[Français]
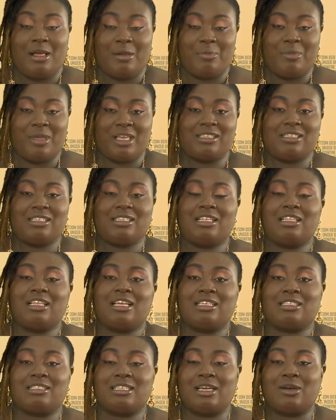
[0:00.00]
Merci d'être
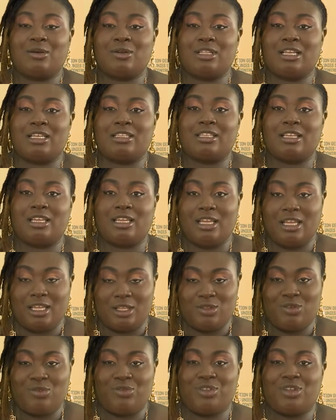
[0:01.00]
resté connecté.
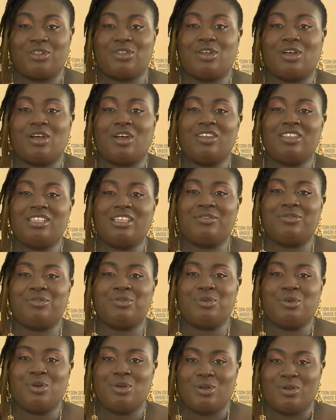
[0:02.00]
Je vous donne
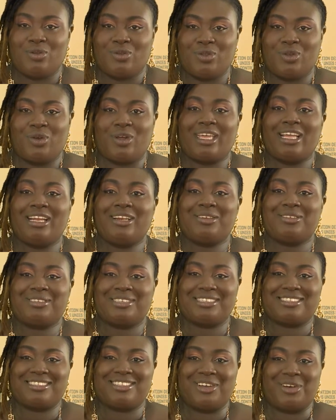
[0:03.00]
rendez-vous dans quelques
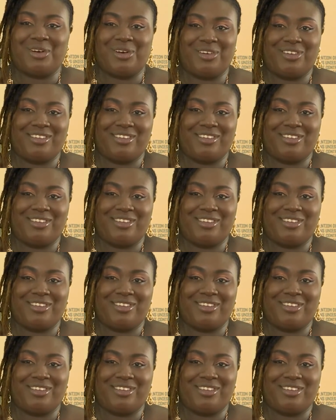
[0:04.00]
instants.